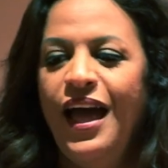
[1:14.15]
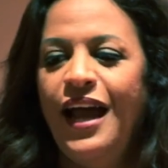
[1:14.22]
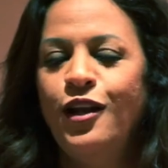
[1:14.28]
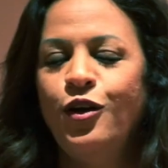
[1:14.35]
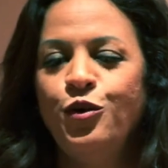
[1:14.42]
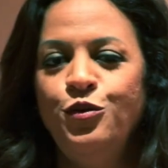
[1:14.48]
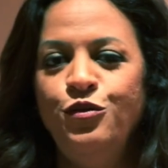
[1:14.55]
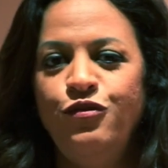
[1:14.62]

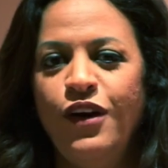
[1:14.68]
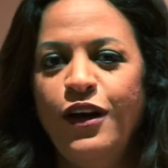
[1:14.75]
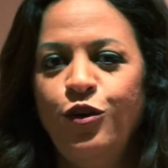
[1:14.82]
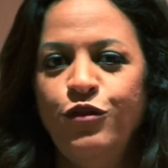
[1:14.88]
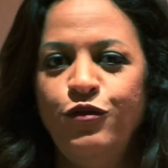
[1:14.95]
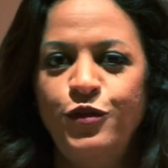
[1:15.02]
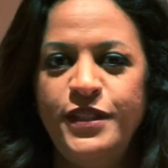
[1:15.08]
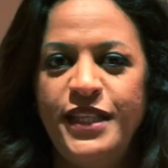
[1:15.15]
Alors, une fois
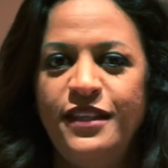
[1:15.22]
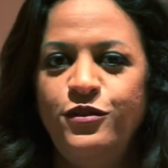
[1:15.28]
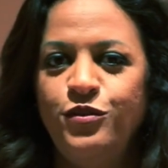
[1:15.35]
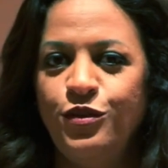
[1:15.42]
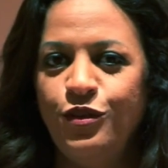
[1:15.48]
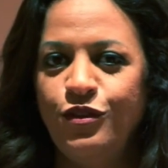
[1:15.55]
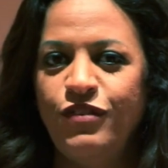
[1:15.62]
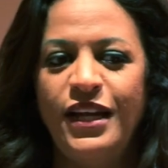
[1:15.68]
que vous
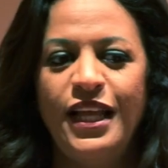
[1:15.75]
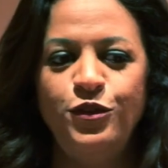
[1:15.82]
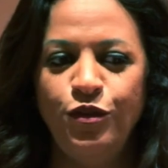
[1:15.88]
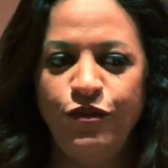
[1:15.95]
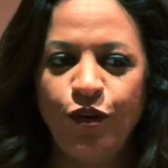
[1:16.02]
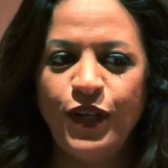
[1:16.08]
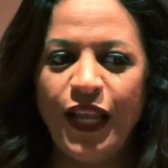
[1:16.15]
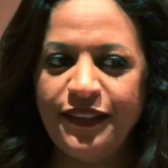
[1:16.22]
êtes euh, voilà,
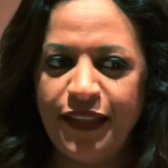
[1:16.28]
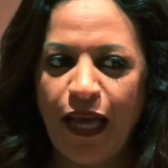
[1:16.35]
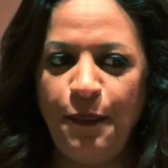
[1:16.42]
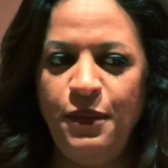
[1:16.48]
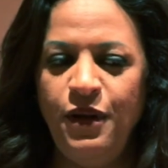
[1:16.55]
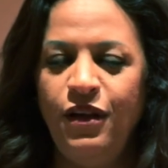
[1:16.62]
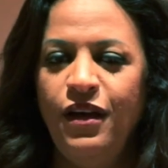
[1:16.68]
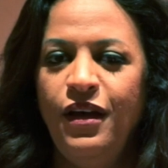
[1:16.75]
devant la
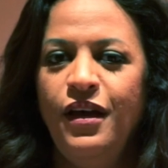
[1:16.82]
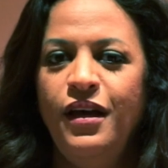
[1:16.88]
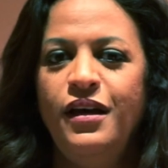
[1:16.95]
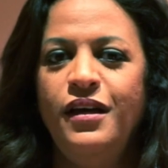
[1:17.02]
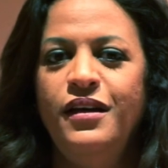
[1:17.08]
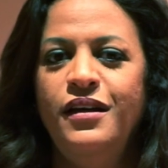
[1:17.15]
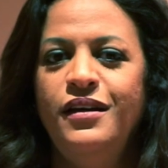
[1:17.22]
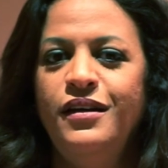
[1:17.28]
table
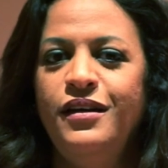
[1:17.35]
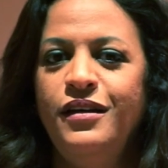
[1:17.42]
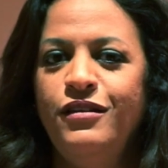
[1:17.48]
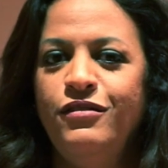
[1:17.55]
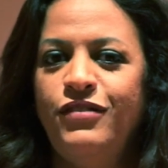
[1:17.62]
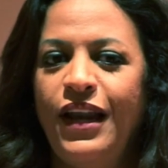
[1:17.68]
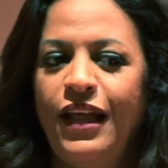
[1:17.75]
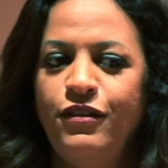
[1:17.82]

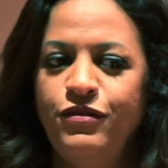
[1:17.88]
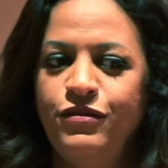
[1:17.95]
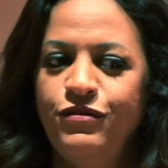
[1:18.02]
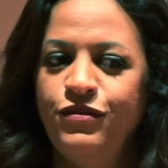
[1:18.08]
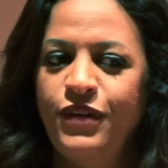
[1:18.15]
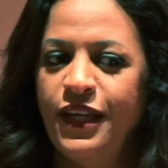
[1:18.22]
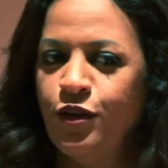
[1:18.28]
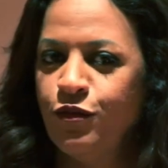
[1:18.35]
euh, voilà,
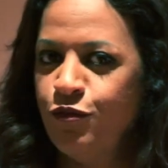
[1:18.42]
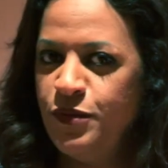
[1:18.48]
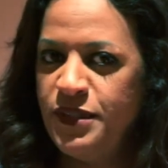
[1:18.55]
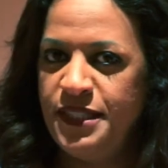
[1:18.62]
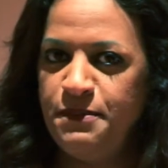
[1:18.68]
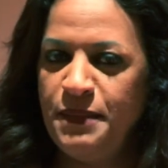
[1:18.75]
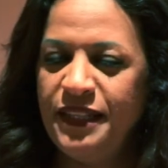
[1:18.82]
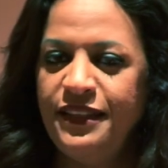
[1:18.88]
et que
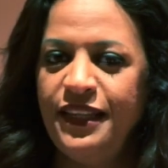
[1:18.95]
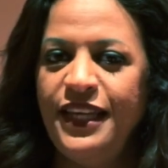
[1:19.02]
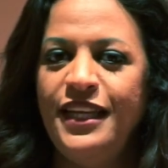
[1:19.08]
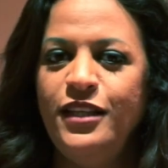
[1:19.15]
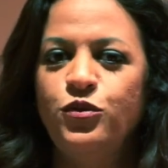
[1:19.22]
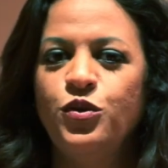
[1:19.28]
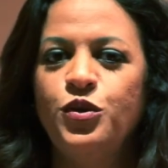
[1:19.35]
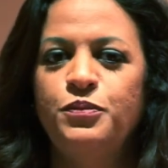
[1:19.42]
vous y
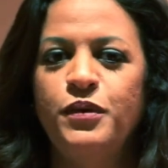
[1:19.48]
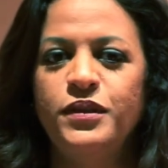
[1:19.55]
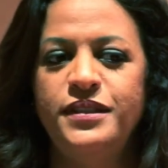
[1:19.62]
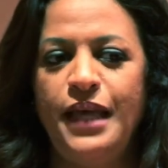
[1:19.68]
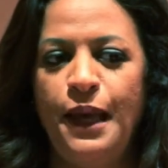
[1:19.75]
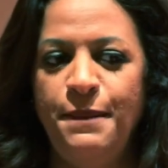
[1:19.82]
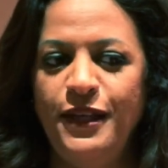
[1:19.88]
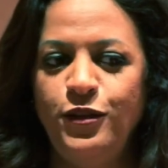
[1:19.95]
mettez, donc
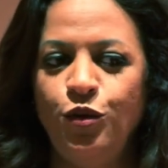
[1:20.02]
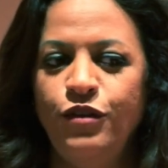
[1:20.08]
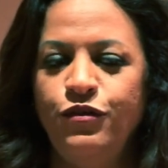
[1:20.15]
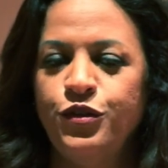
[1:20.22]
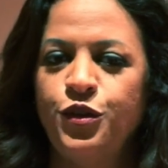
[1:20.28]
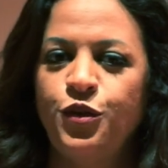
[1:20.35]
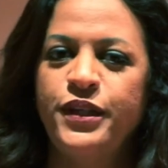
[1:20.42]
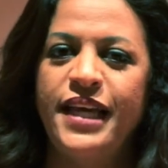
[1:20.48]
pensez à mettre
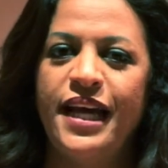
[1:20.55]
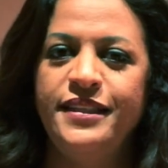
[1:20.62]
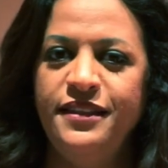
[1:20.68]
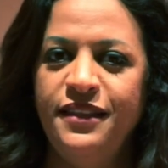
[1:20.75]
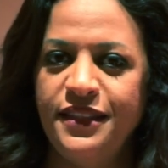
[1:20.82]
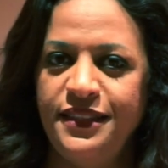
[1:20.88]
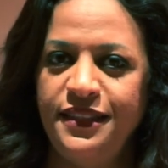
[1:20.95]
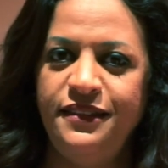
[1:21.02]
votre carte
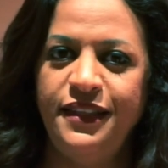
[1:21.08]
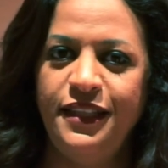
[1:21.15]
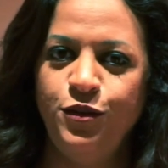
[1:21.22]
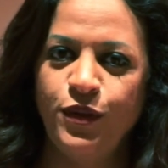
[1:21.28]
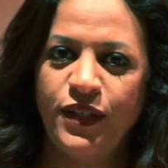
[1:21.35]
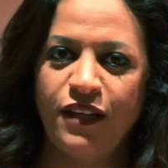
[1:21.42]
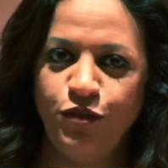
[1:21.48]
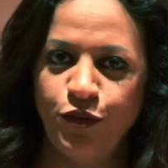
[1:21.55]
d'identité
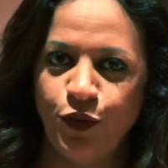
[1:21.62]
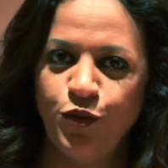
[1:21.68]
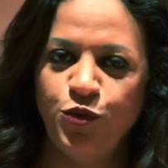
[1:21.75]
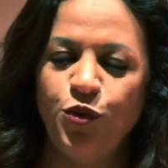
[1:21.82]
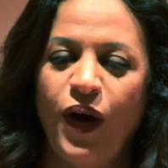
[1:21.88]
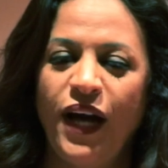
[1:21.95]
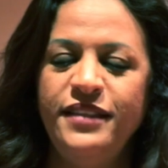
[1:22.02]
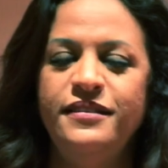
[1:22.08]
donc à votre
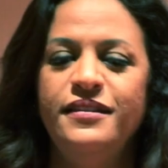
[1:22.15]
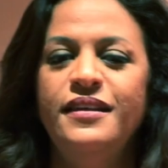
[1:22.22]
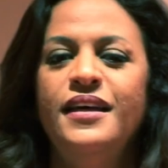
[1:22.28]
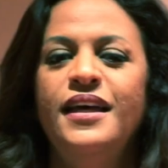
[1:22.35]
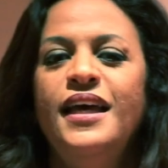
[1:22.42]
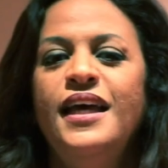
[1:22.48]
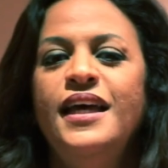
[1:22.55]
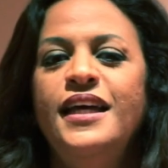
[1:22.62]
droite
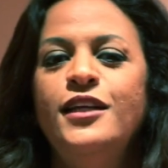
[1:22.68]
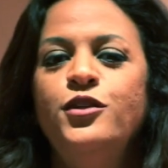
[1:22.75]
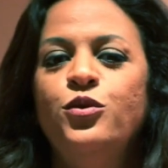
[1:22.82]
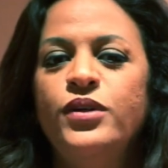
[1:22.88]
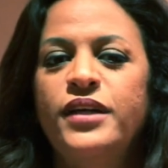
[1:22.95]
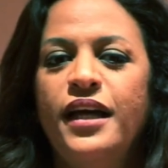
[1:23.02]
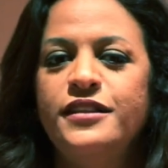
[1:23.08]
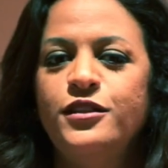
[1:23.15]
et
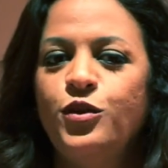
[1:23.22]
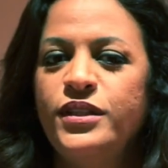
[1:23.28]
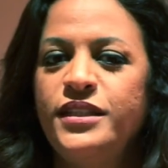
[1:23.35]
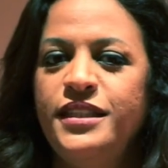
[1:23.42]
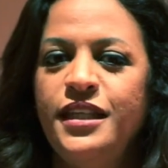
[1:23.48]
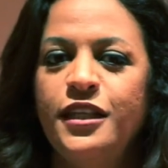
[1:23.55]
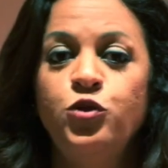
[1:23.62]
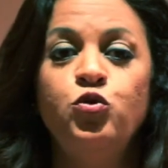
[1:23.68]
donc à
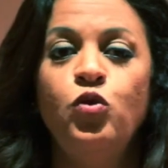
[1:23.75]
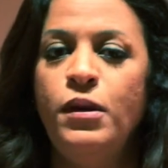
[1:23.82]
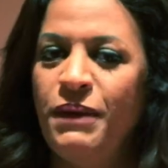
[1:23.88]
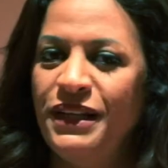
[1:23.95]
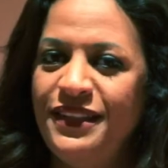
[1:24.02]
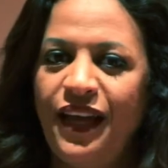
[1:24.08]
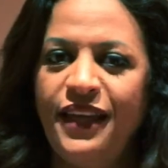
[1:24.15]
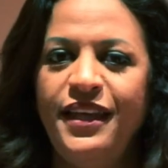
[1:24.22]
sortir tout le
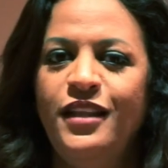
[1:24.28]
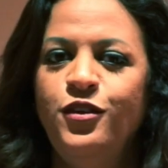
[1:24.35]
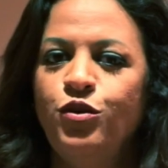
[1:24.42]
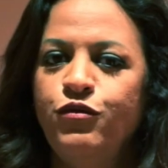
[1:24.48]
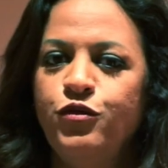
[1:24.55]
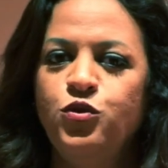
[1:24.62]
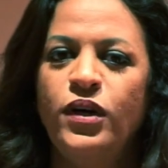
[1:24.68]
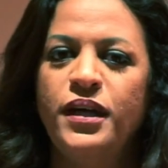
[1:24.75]
matériel
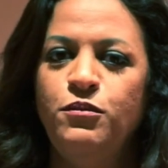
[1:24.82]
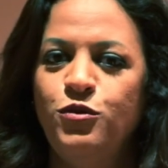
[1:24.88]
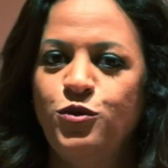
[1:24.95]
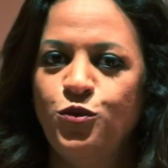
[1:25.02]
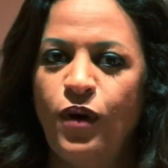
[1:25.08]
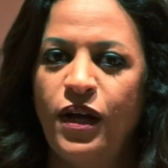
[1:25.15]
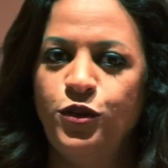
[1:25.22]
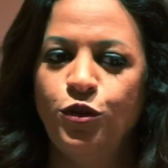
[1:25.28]
dont vous aurez
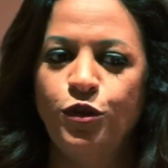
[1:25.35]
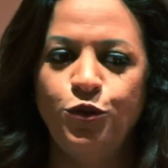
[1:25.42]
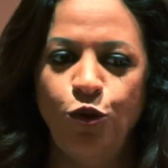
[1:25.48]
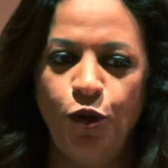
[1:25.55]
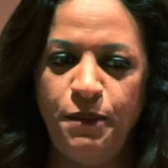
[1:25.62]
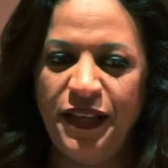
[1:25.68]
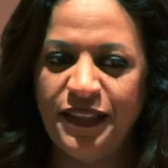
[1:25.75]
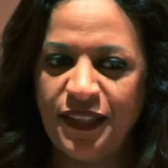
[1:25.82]
besoin, donc de
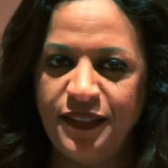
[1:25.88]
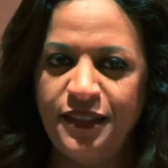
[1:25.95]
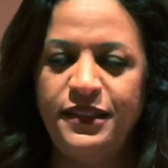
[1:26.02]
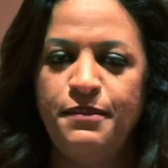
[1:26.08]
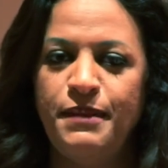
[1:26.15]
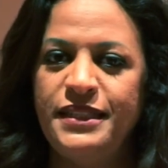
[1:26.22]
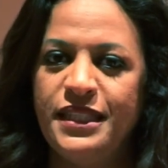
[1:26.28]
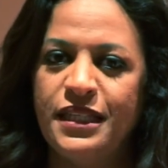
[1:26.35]
le mettre
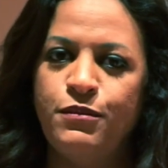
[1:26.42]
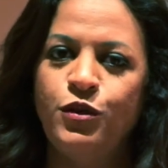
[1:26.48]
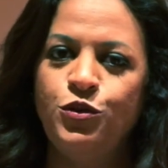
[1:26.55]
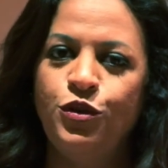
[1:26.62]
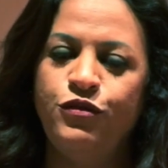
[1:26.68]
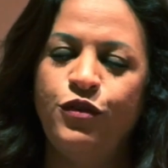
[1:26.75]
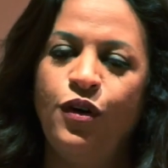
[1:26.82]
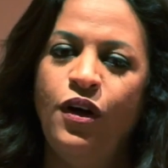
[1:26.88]
systématiquement
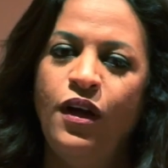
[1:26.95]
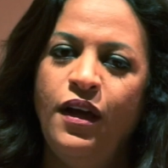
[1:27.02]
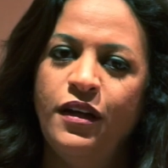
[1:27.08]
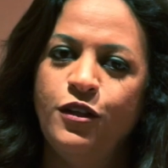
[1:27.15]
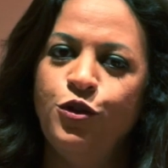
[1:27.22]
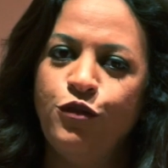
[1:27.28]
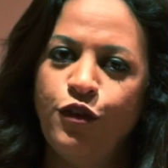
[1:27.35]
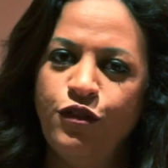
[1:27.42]
devant,
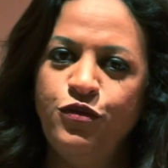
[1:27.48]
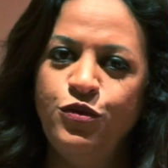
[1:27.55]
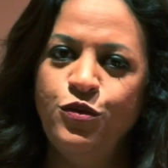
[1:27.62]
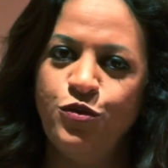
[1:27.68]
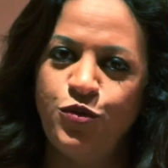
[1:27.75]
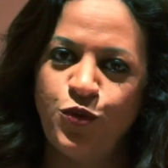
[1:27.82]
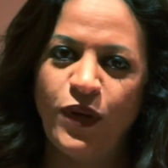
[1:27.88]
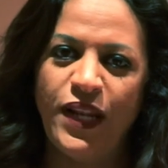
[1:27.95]
devant
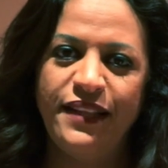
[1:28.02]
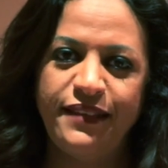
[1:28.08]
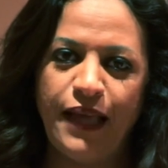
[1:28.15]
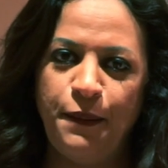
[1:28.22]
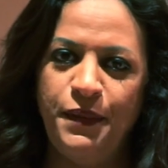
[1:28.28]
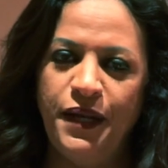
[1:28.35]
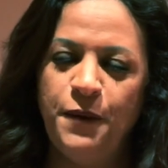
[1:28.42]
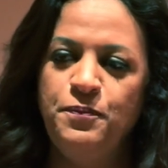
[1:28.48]
vous sur la
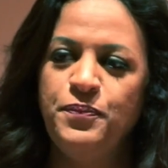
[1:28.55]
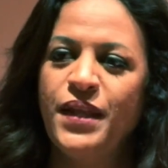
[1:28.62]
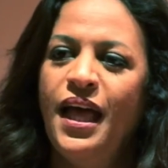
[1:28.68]
table.